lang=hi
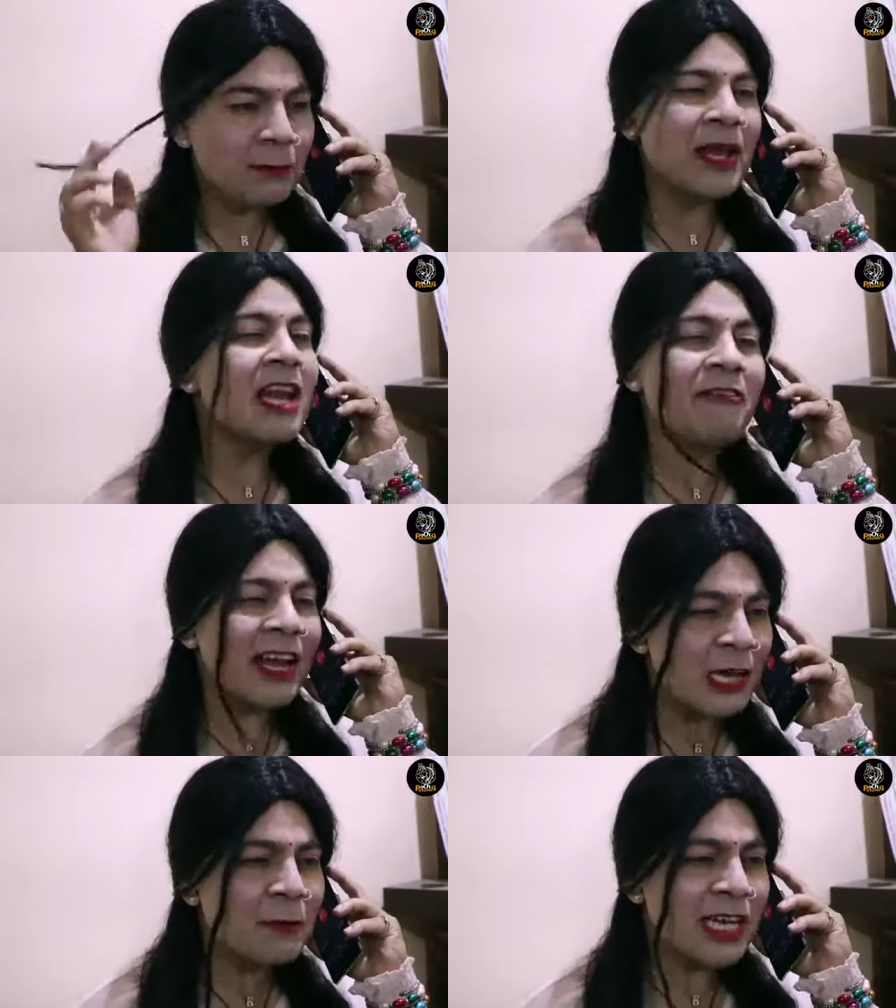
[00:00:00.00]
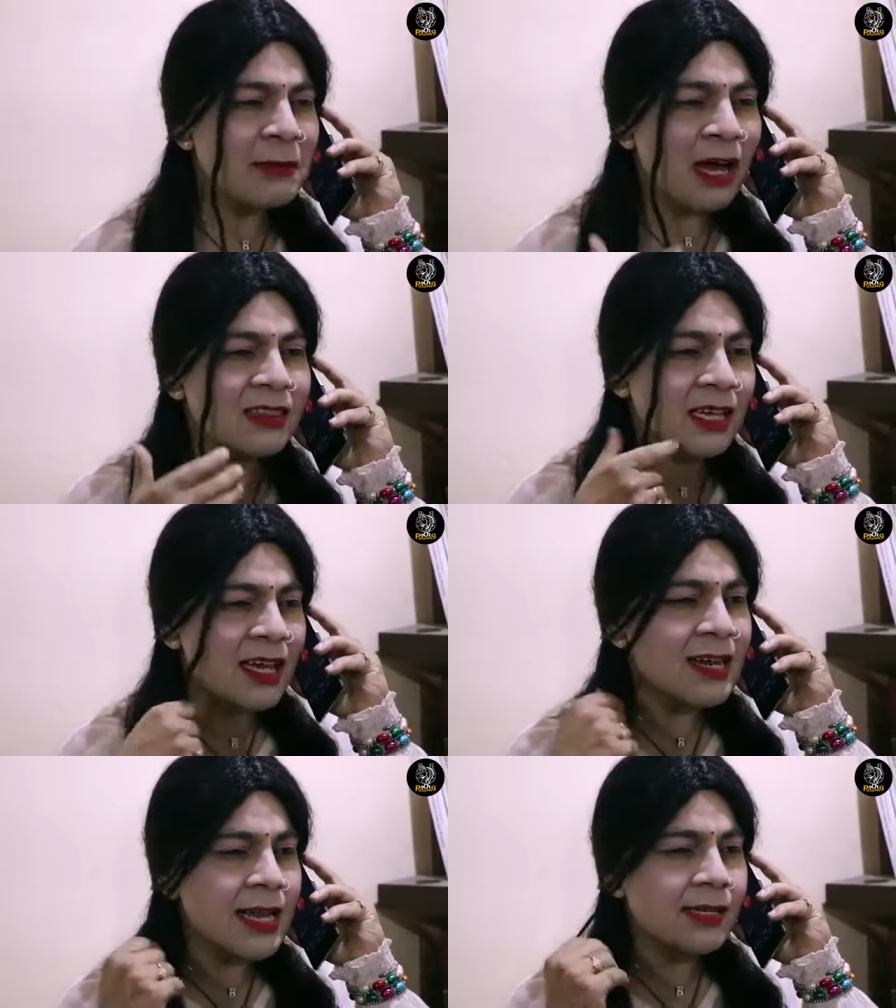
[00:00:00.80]
मैं फिल्म वाले अकबर की बात ना
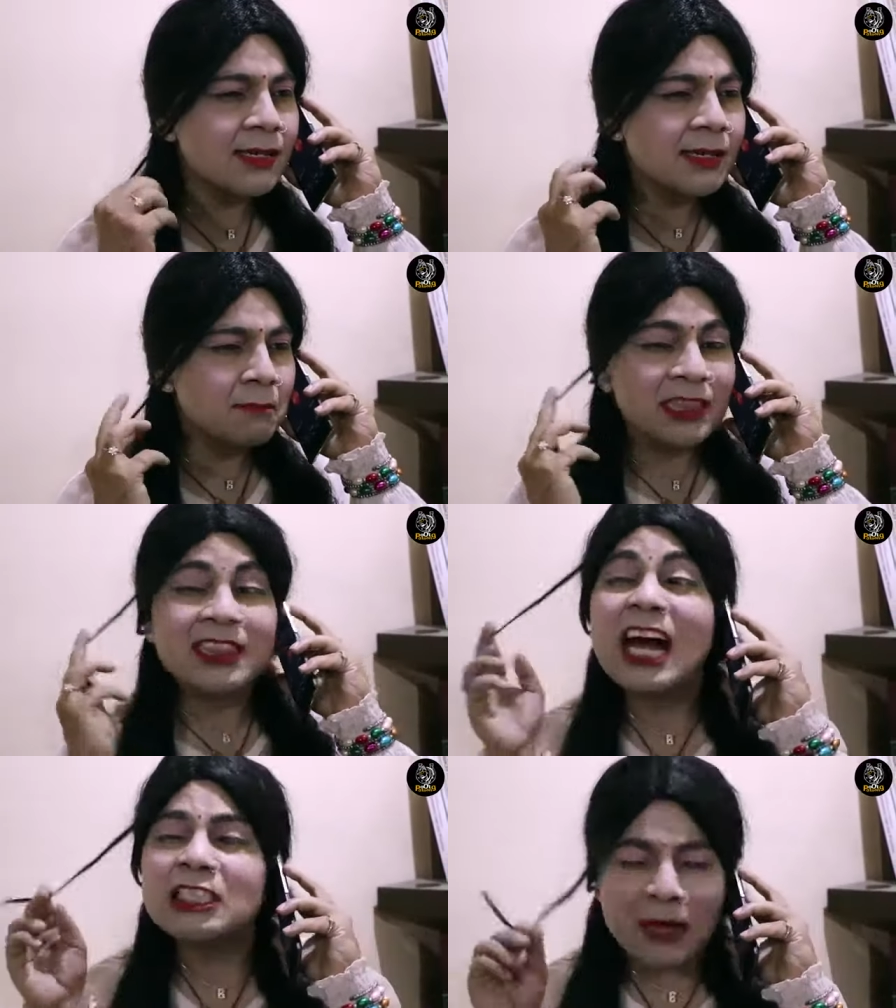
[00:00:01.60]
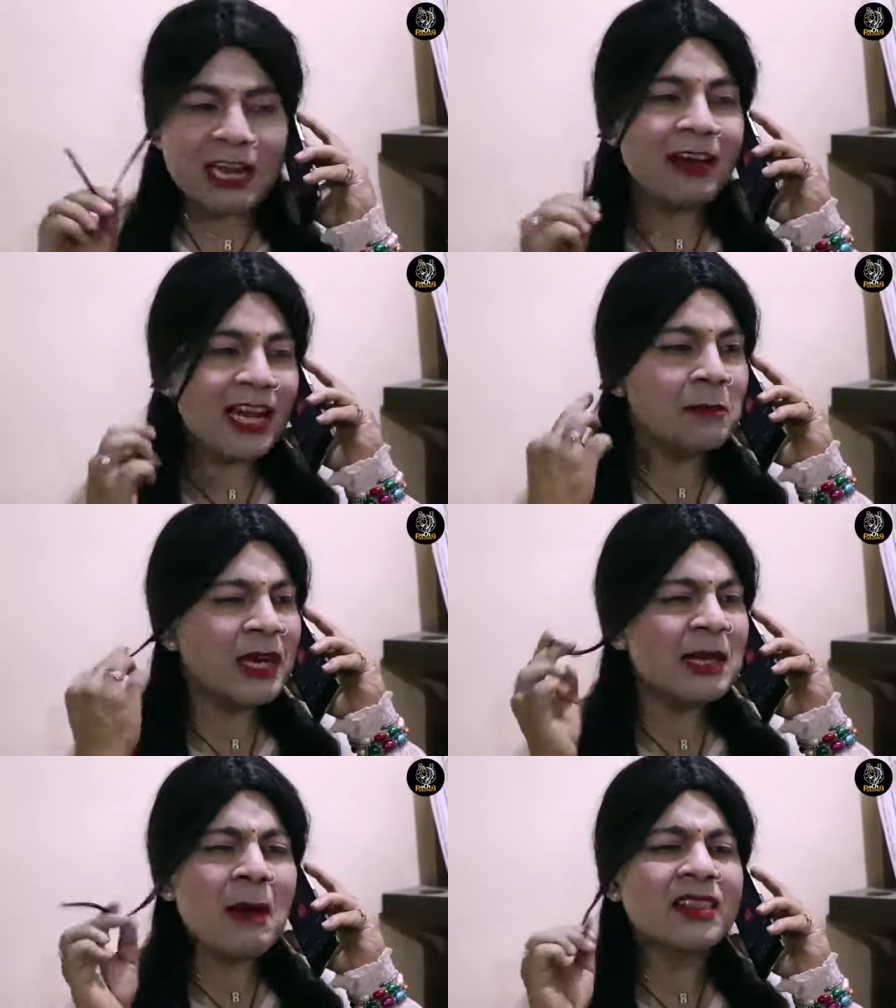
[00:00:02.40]
कर रही मैं ताजमहल वाले
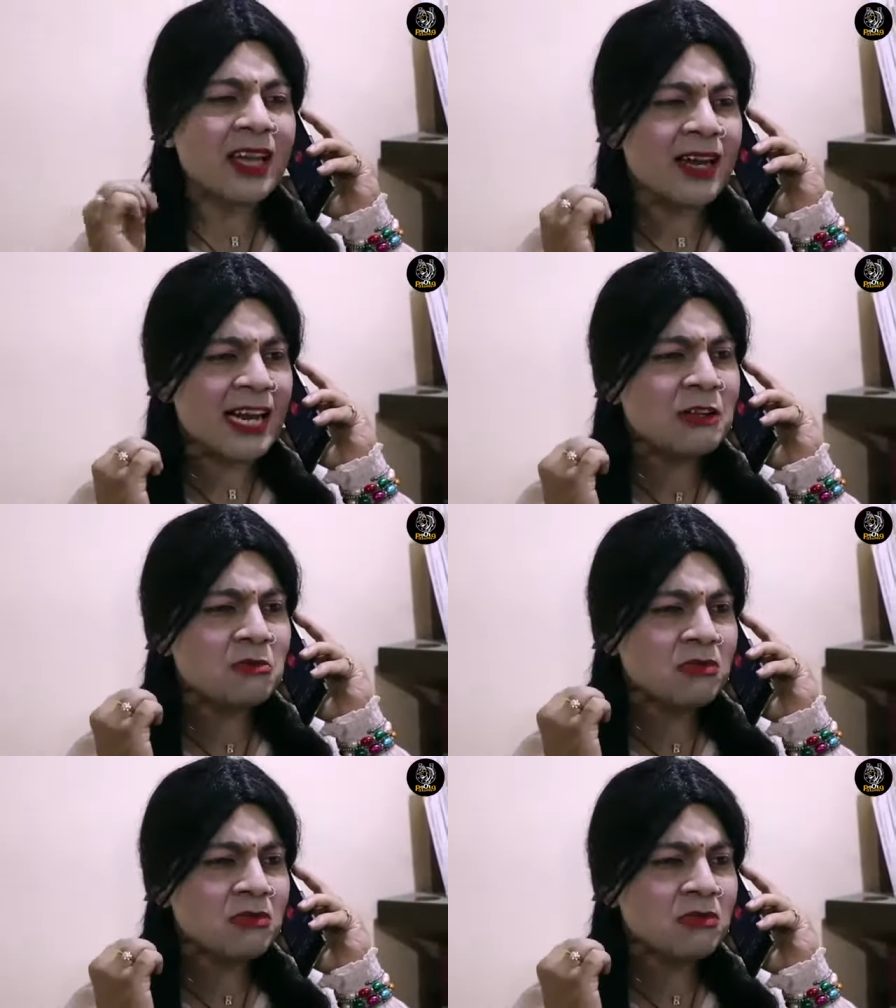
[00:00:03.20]
अकबर की बात कर रही